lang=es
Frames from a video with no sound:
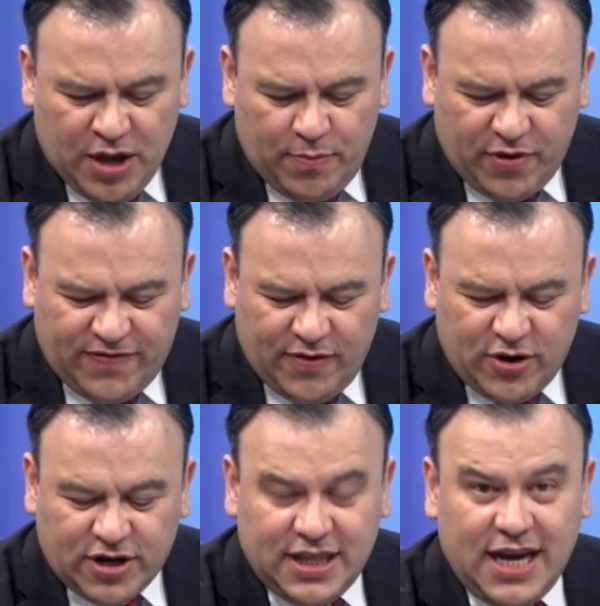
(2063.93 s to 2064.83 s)
Por
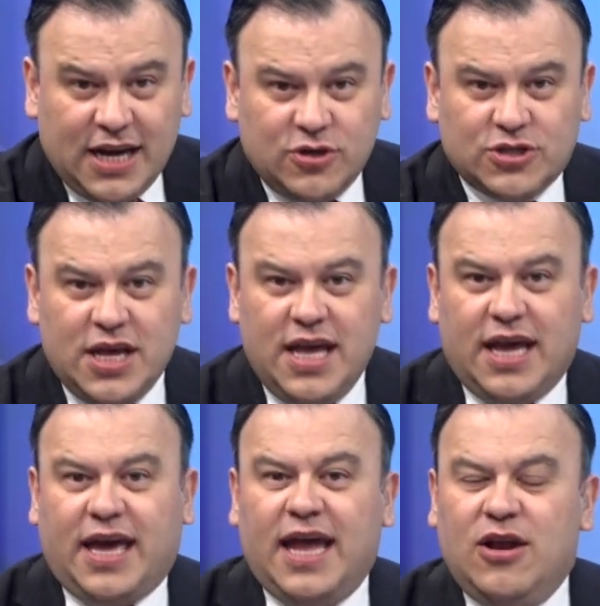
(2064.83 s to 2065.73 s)
favor, díganos
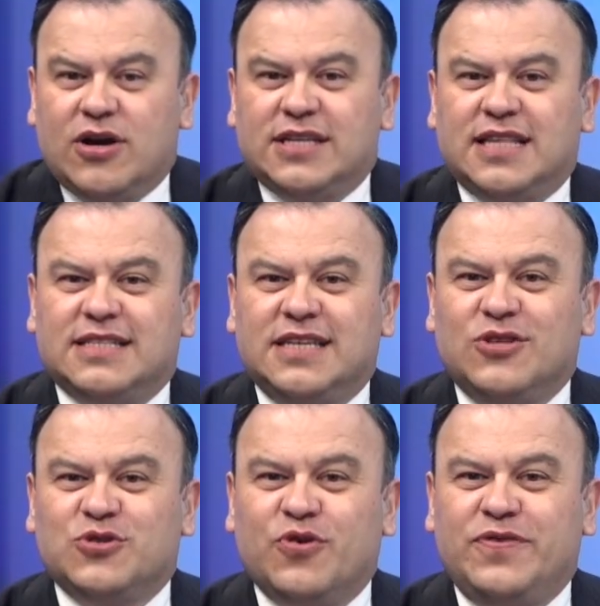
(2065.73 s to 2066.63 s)
¿Qué es lo que está haciendo
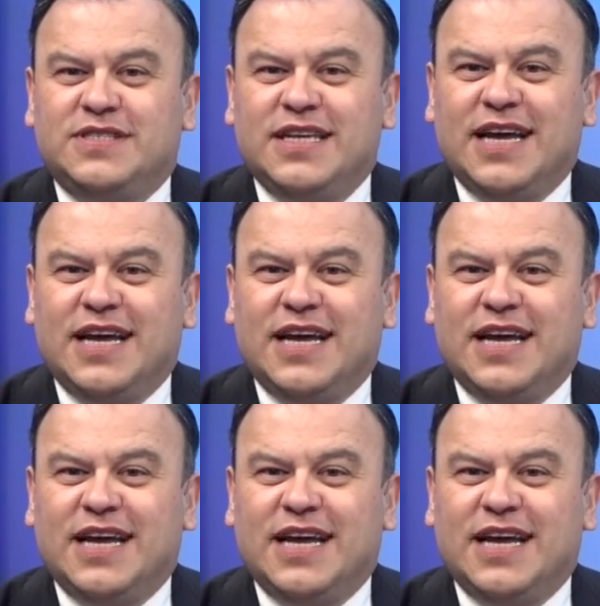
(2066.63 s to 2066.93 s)
su oficina